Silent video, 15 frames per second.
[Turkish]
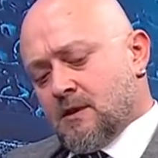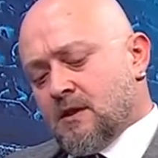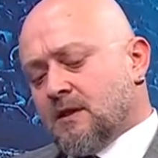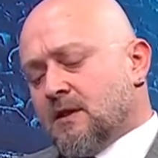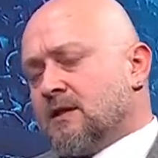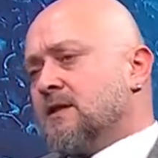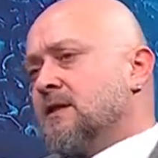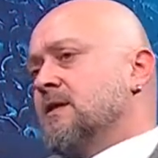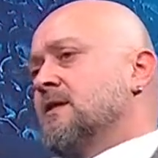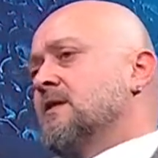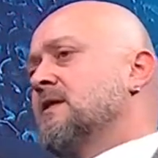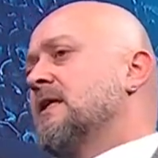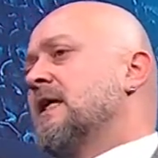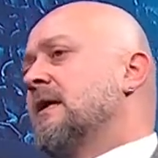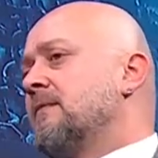yıldız
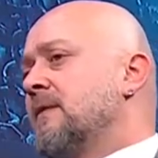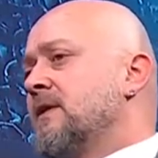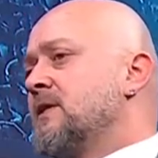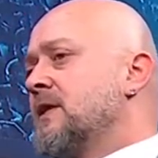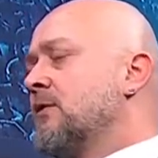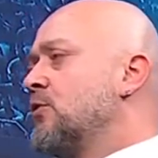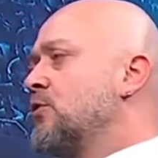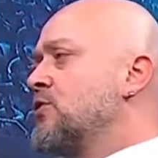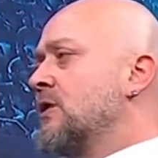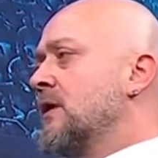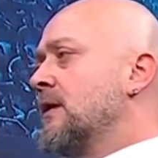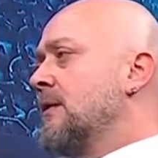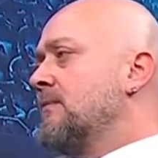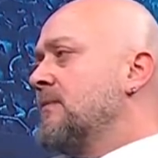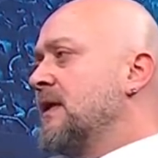sayabileceğin
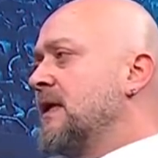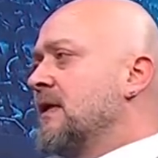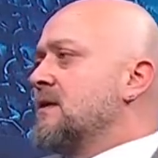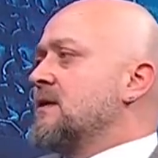oyunculardan bir